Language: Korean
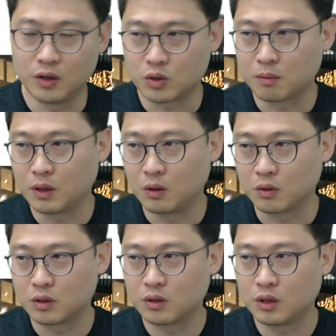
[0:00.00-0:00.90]
정말로.
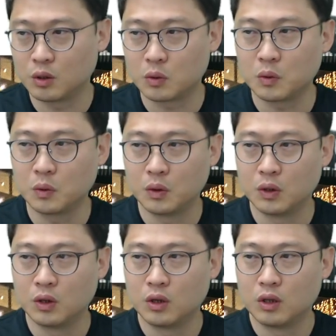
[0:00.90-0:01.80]
그런데도
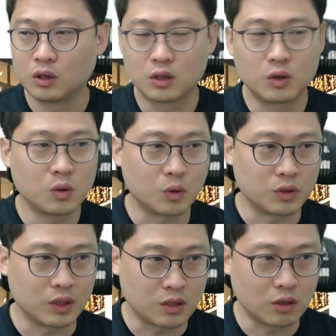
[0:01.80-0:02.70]
그런
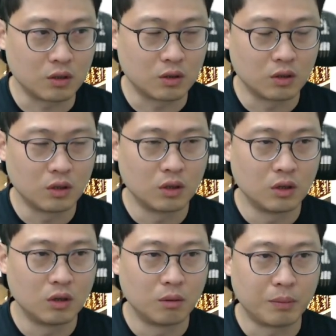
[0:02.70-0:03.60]
곳에서
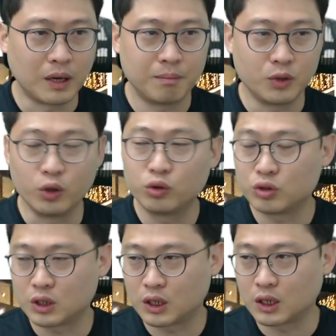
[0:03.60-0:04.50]
밤
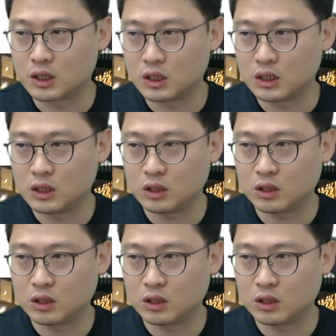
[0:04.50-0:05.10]
12시까지